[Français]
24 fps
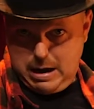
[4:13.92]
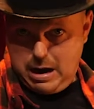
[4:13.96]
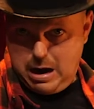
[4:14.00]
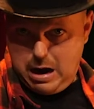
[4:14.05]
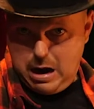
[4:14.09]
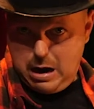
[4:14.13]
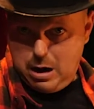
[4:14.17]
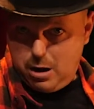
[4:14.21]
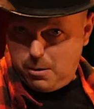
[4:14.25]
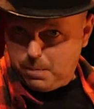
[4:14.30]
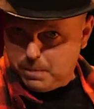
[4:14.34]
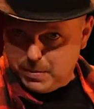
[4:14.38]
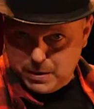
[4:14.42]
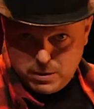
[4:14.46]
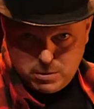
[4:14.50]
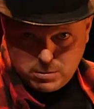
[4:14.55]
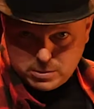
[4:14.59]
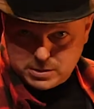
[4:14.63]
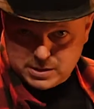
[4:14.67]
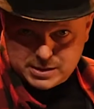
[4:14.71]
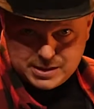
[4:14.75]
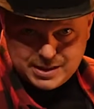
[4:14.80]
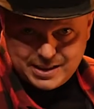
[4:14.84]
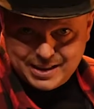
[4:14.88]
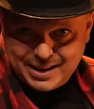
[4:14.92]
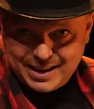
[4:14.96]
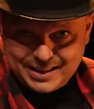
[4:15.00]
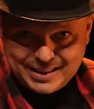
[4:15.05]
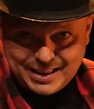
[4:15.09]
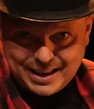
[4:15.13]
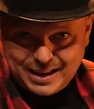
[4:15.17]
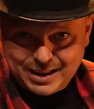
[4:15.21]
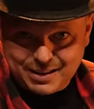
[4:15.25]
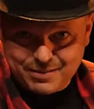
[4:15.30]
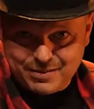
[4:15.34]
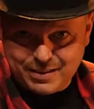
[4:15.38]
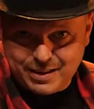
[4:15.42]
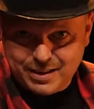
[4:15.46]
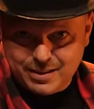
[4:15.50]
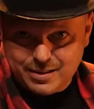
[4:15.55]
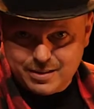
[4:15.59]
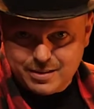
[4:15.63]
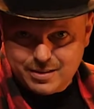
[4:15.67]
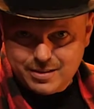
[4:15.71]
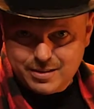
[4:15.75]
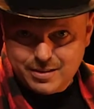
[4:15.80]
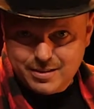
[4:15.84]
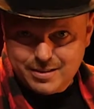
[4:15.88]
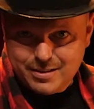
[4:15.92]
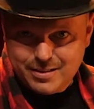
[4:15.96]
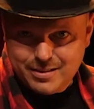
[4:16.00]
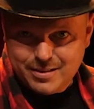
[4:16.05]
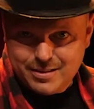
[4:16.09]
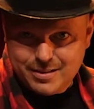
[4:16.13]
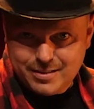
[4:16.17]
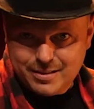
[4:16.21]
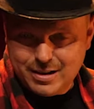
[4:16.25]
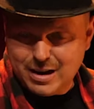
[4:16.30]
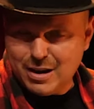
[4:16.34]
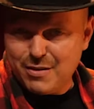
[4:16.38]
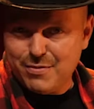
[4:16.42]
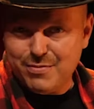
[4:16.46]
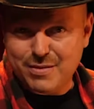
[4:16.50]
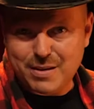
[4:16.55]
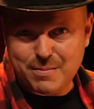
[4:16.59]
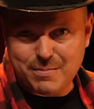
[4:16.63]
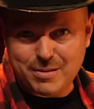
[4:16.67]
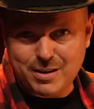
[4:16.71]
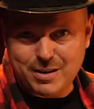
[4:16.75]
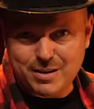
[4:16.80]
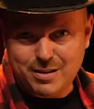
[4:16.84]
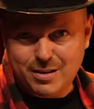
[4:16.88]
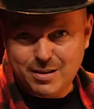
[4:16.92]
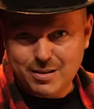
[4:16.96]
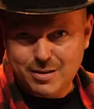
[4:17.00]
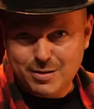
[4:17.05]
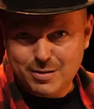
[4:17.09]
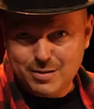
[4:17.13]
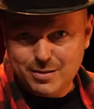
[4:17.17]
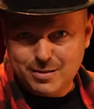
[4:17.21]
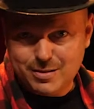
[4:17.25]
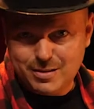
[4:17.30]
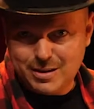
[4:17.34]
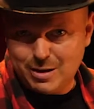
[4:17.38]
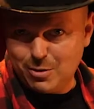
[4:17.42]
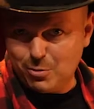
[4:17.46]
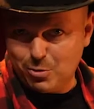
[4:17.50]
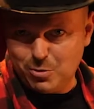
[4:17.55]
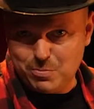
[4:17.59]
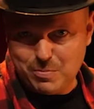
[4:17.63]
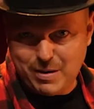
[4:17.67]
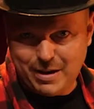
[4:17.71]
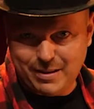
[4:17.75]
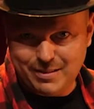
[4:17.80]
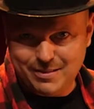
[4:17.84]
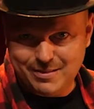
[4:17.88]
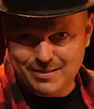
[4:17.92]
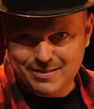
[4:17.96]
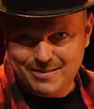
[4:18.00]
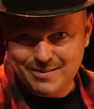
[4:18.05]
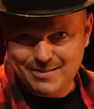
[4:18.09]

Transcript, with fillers: Alors, Pilotzi est arrivé dans la famille des Grunman.